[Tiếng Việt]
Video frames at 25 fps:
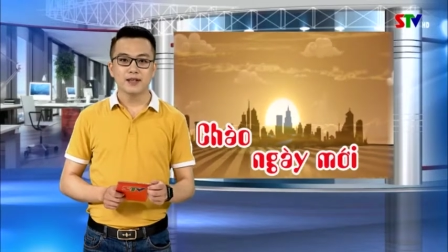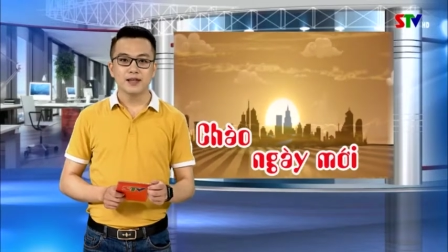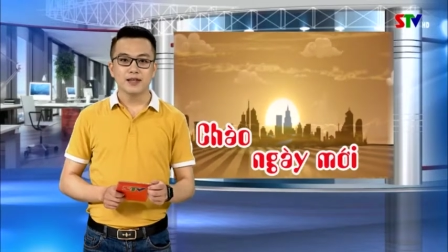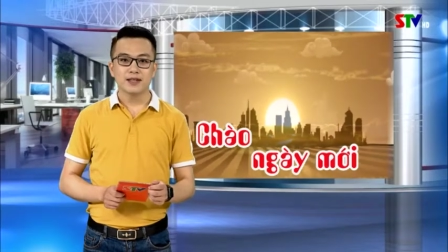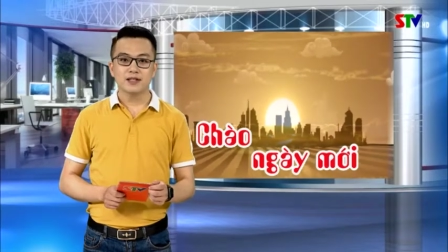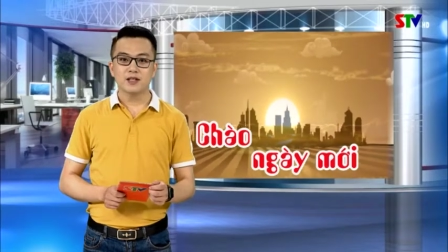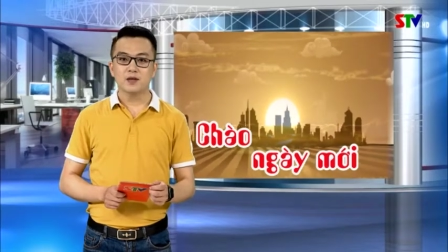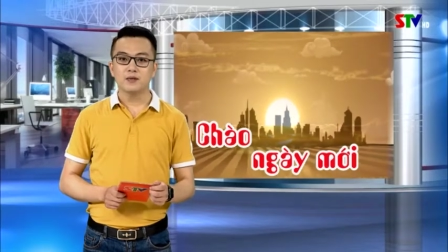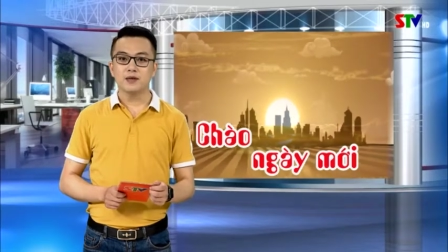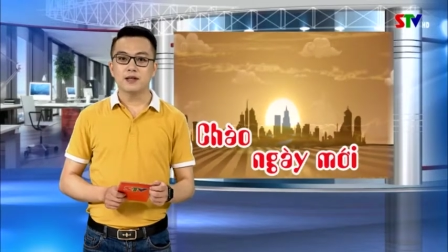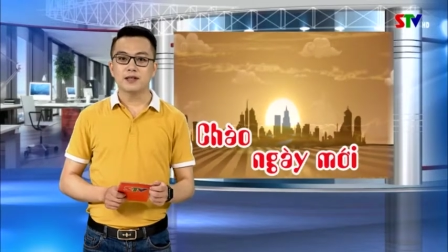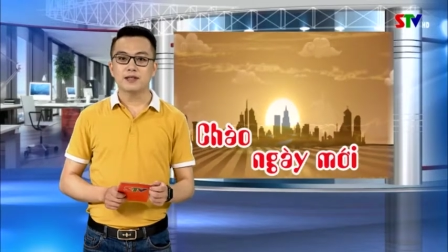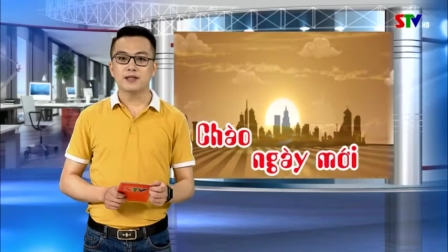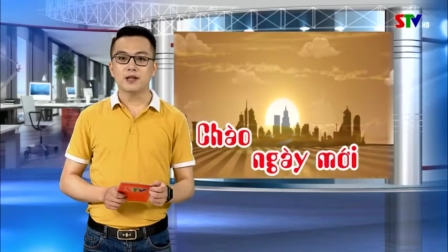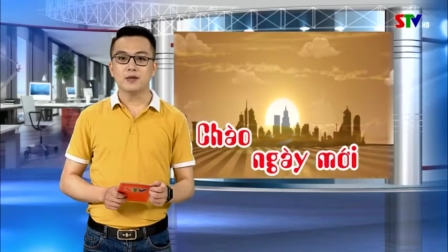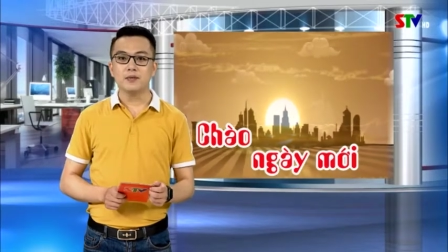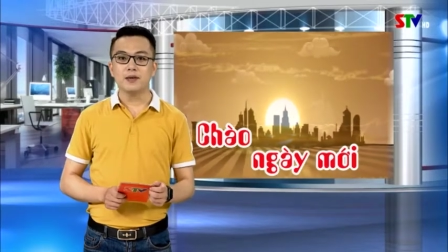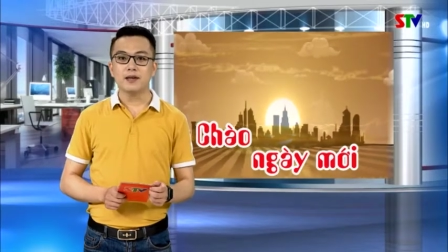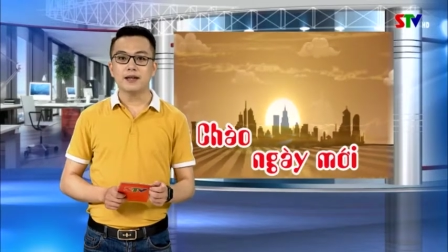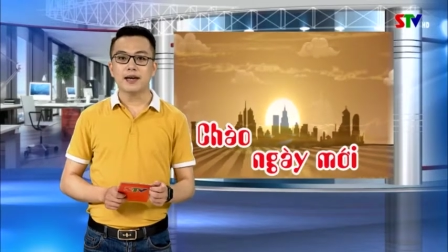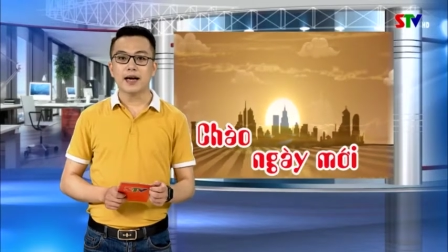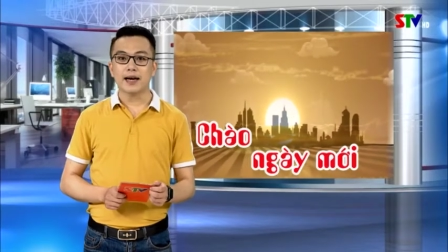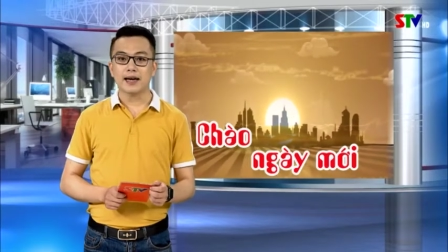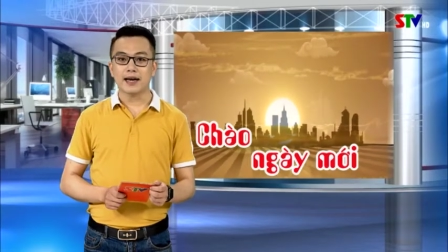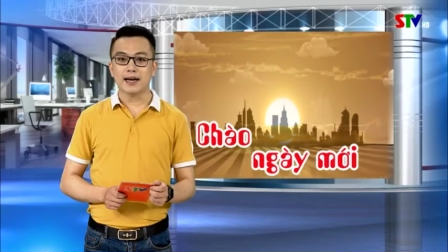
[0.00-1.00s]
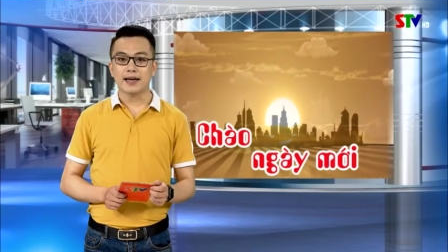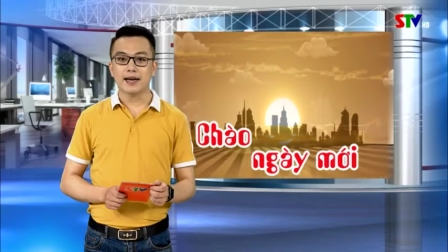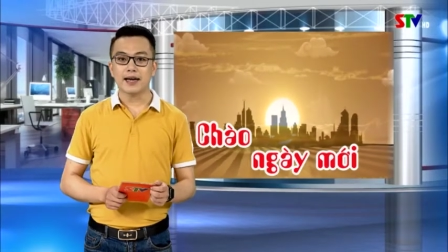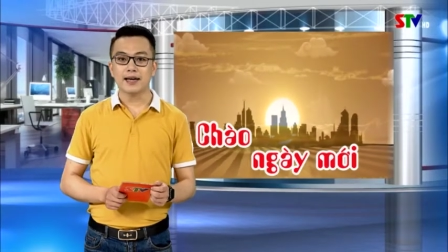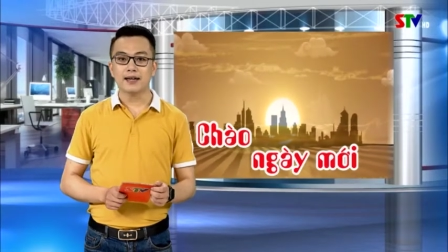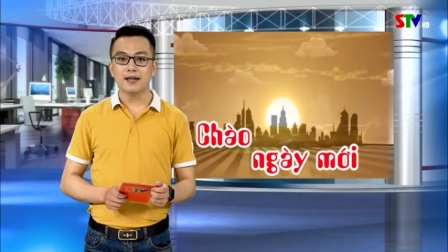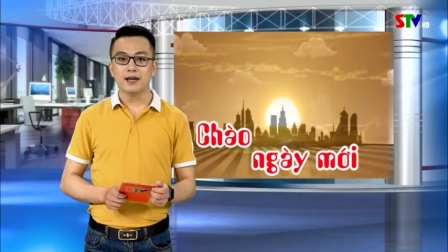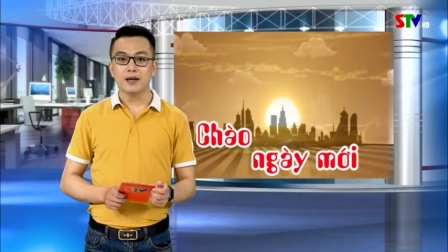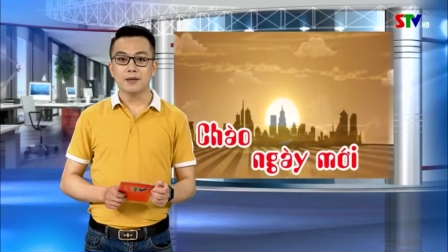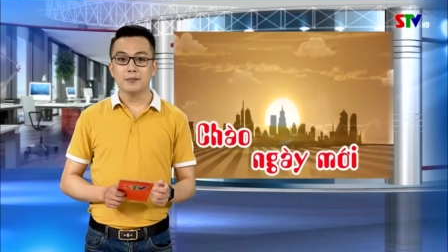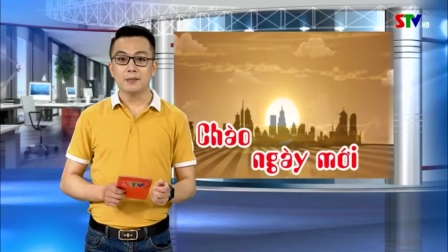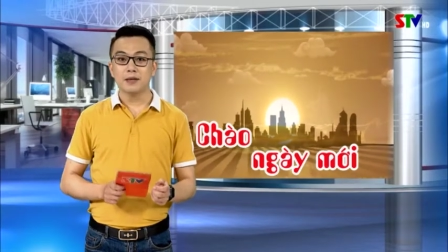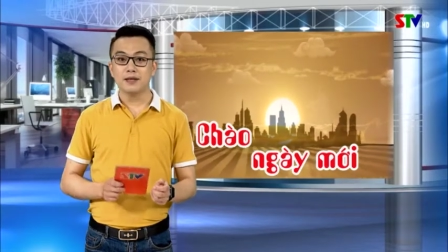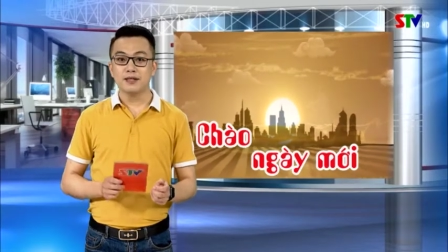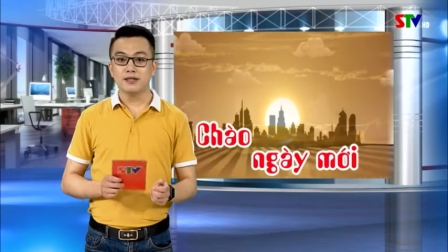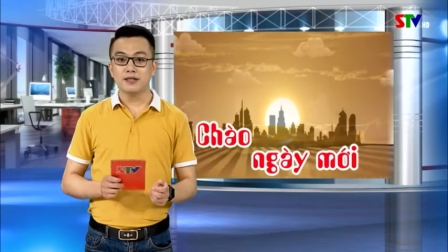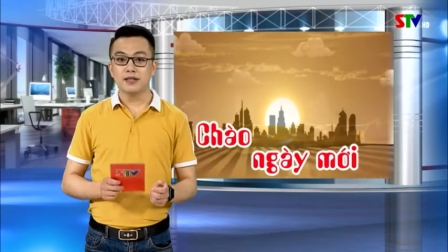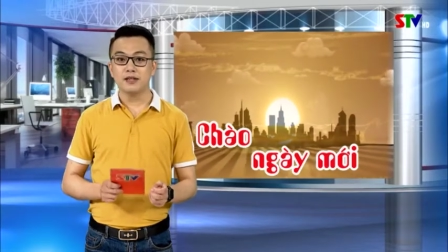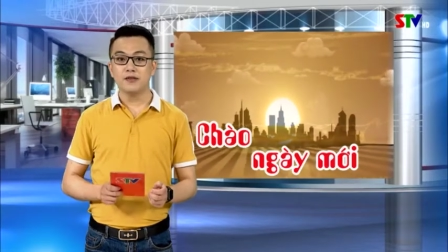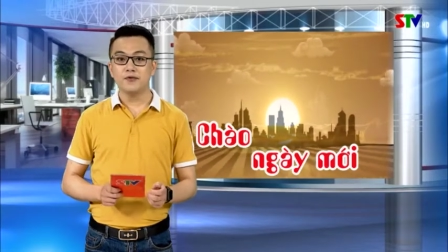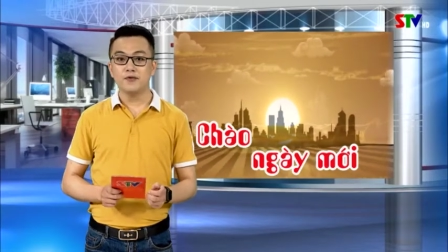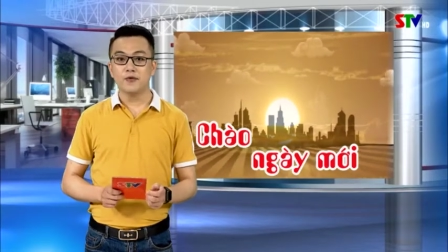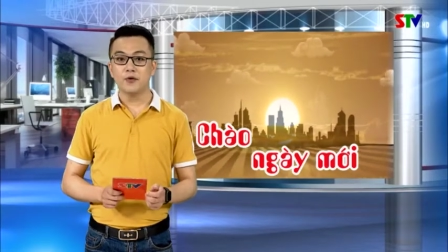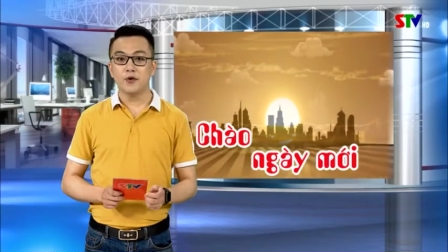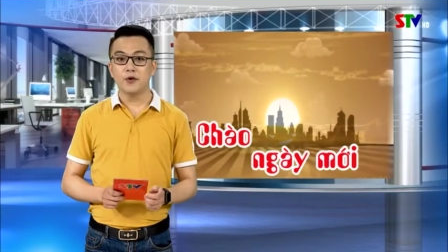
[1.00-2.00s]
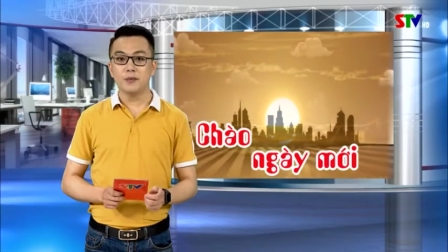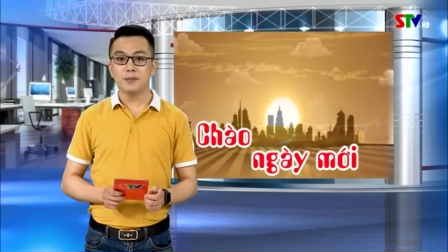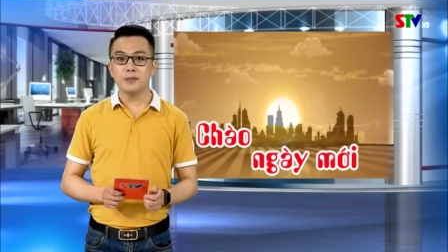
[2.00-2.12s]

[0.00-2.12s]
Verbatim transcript: Trong đời sống hiện đại ngày nay, bị chi phối